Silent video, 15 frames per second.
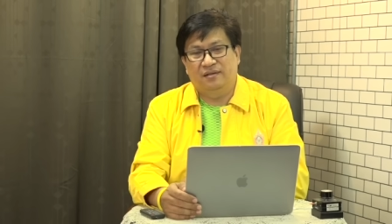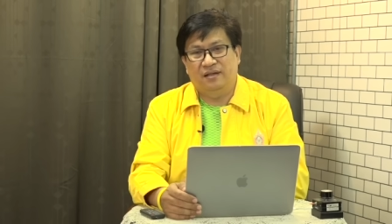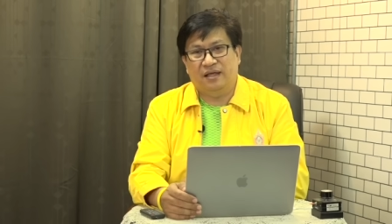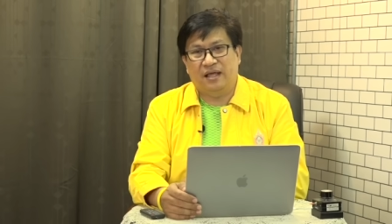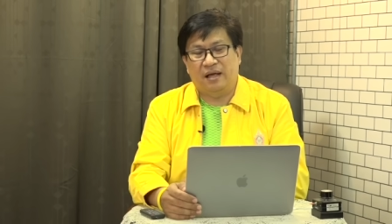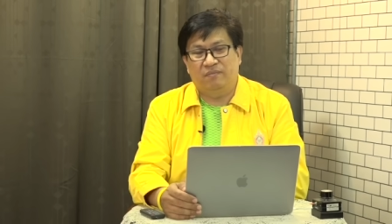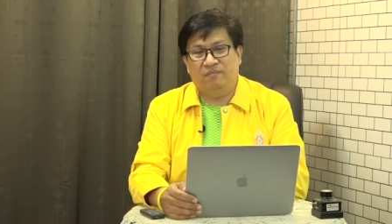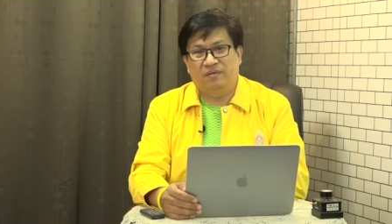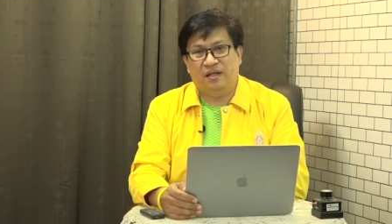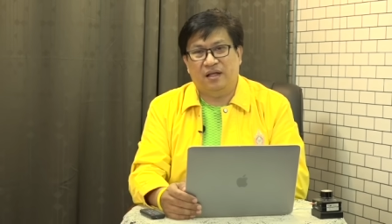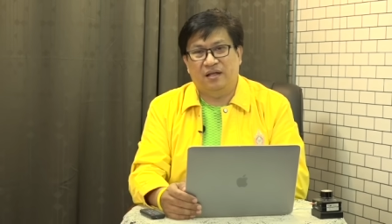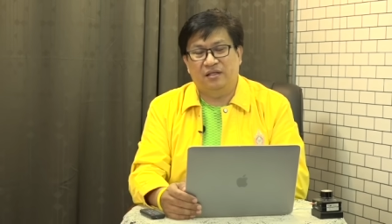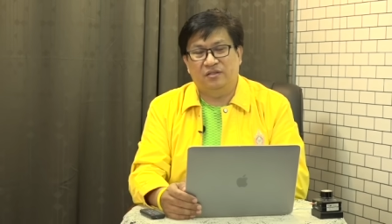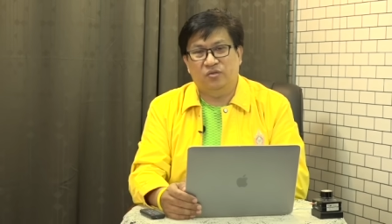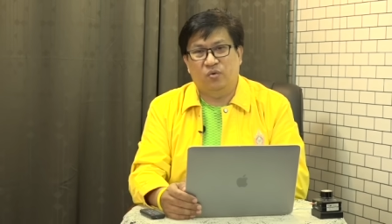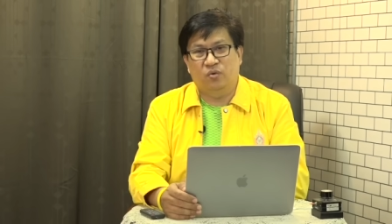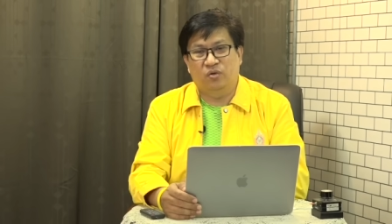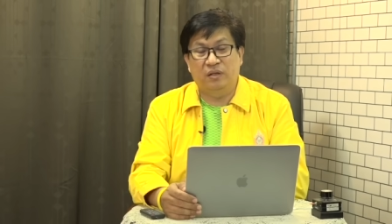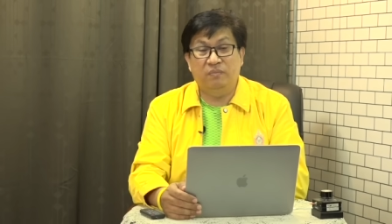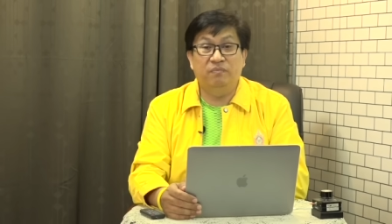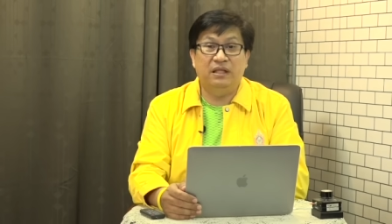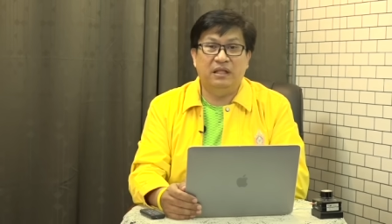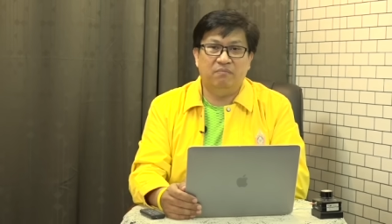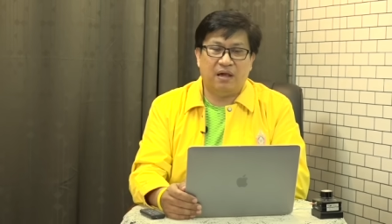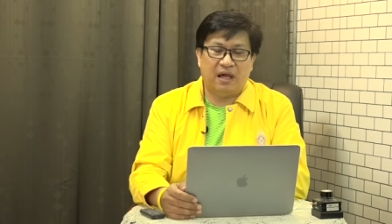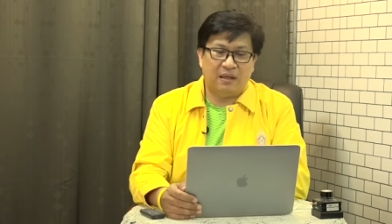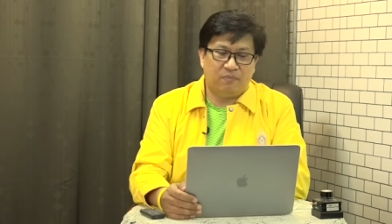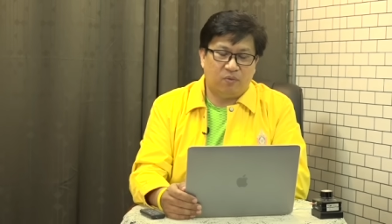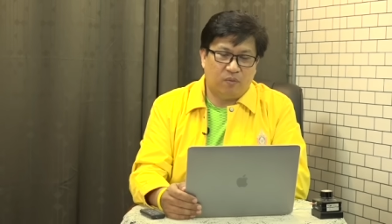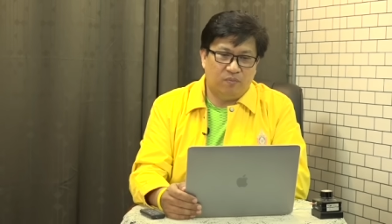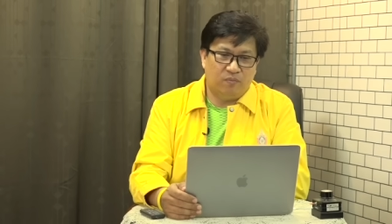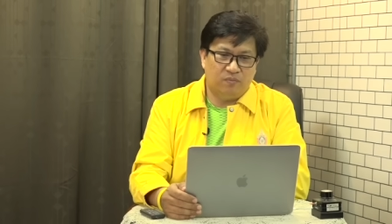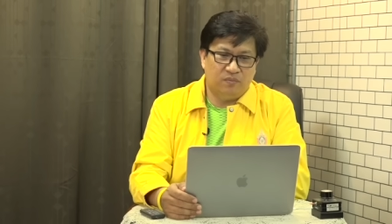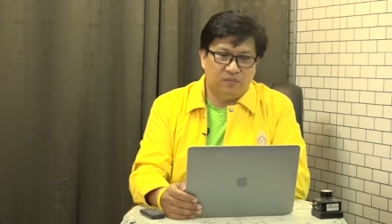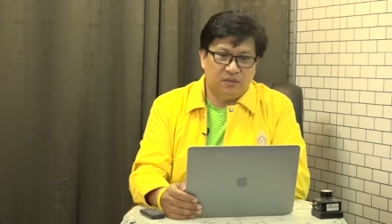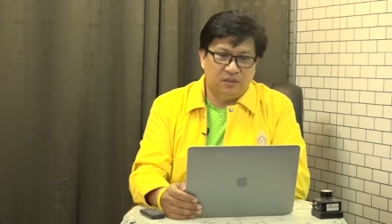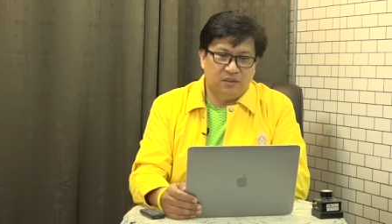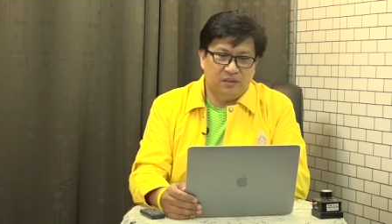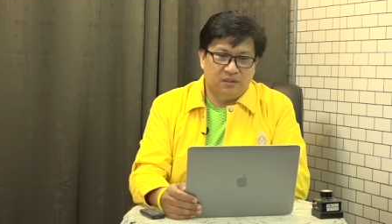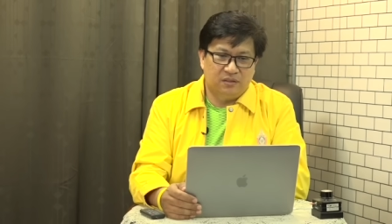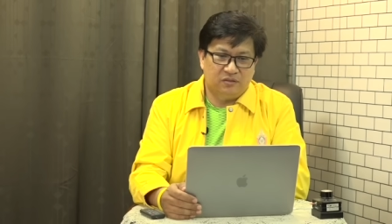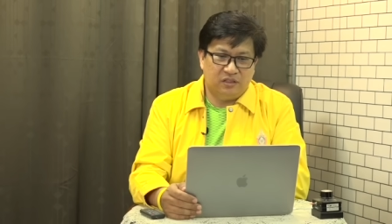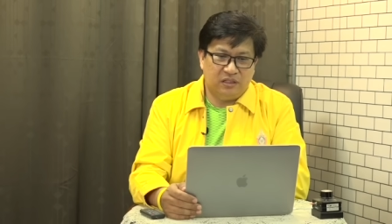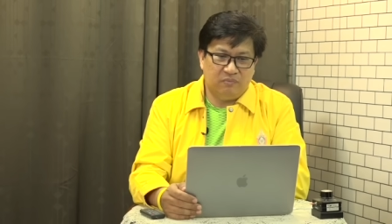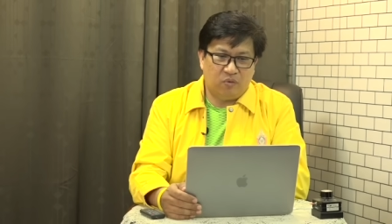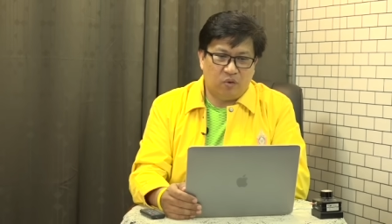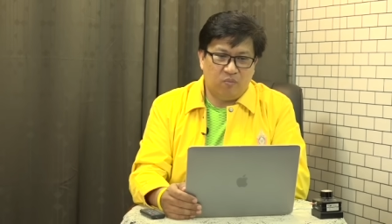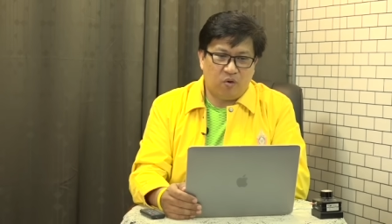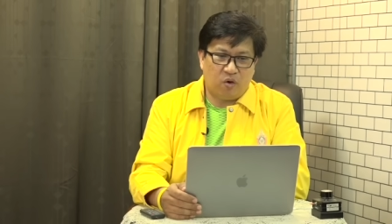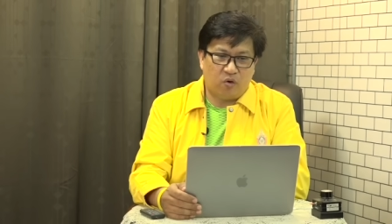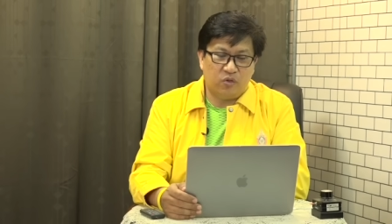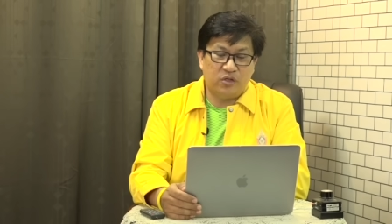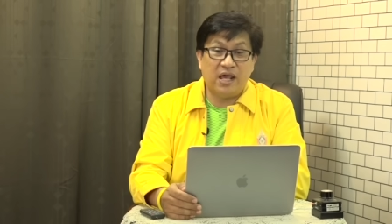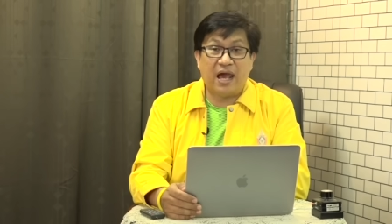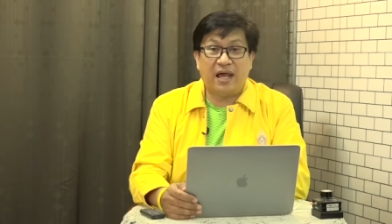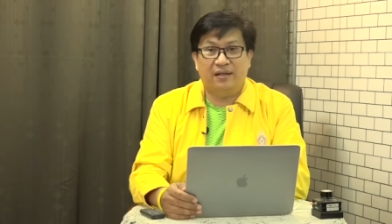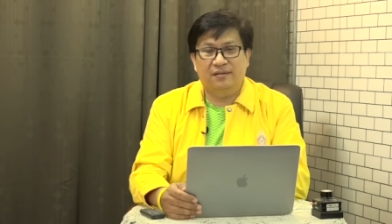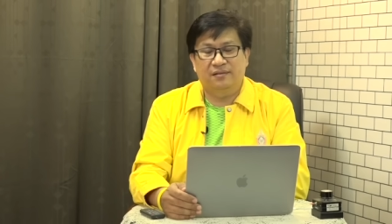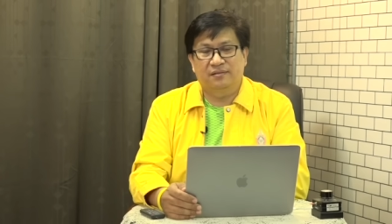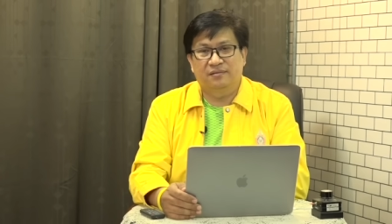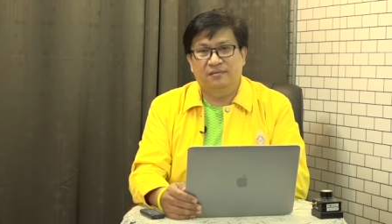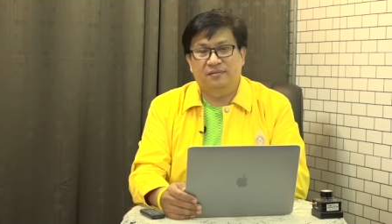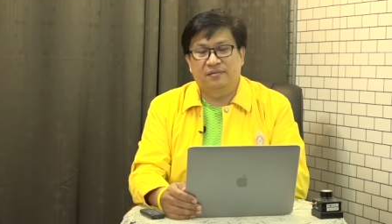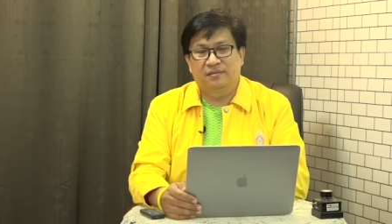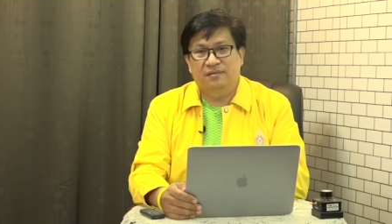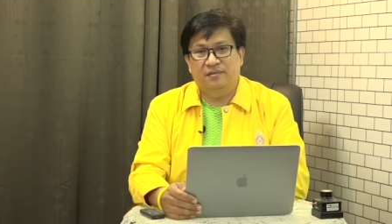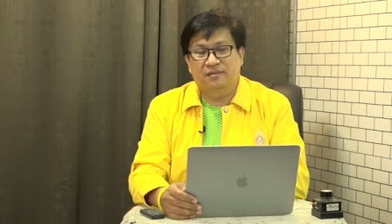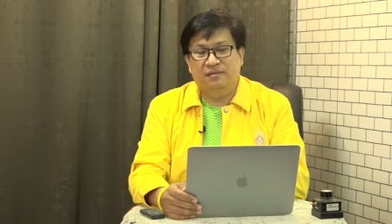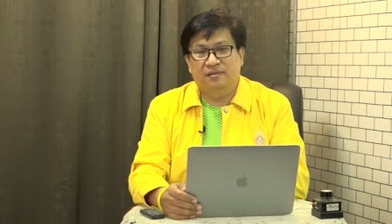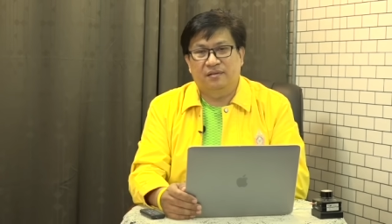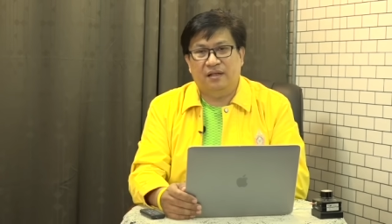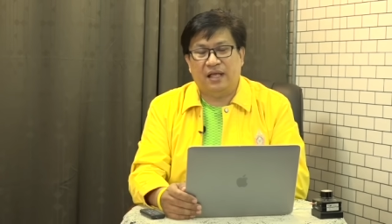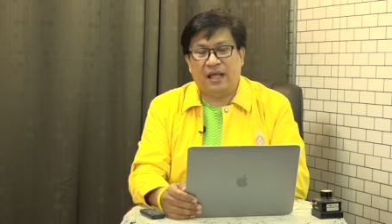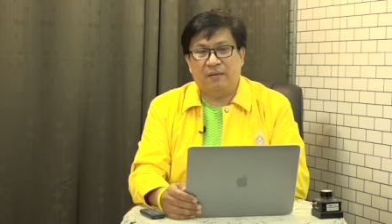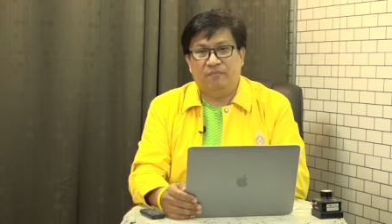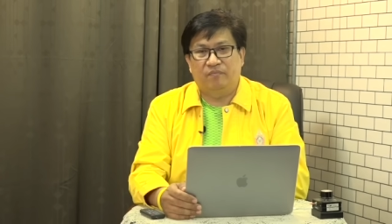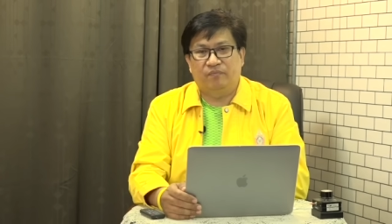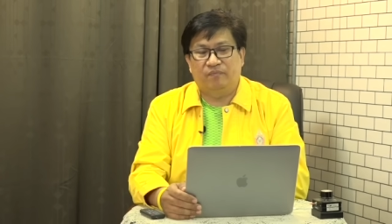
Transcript: นะครับท่านได้ส่งคลิปนี้มาให้ผมซึ่งผมขออนุญาตนะครับ